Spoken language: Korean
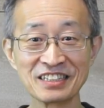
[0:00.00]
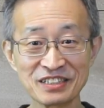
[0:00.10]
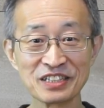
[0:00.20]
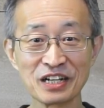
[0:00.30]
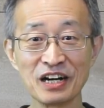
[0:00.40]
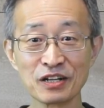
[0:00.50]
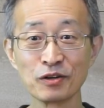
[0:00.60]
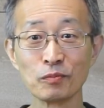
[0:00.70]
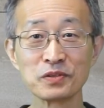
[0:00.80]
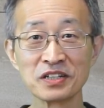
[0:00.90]
그러니까
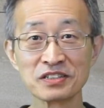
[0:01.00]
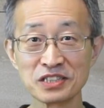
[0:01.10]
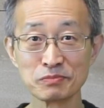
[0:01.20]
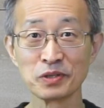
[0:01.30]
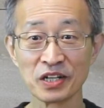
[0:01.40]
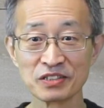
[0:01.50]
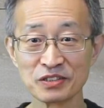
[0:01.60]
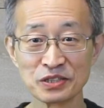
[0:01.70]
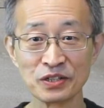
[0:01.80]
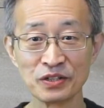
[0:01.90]
그 없다는 거 증명하는
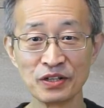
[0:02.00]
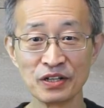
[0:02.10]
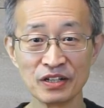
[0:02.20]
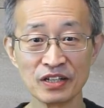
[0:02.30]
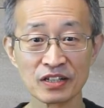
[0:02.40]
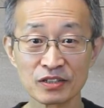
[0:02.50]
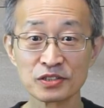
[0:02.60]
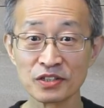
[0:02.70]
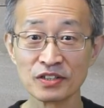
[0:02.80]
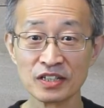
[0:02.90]
거죠. 네?
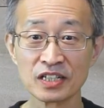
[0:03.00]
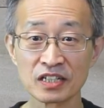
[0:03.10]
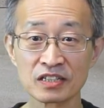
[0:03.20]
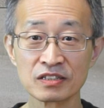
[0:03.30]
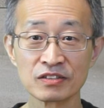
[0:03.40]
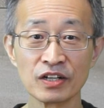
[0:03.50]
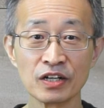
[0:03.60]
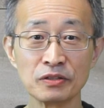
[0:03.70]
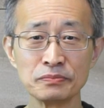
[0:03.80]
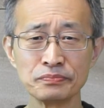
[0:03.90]
그렇죠? 네, 그런 거예요.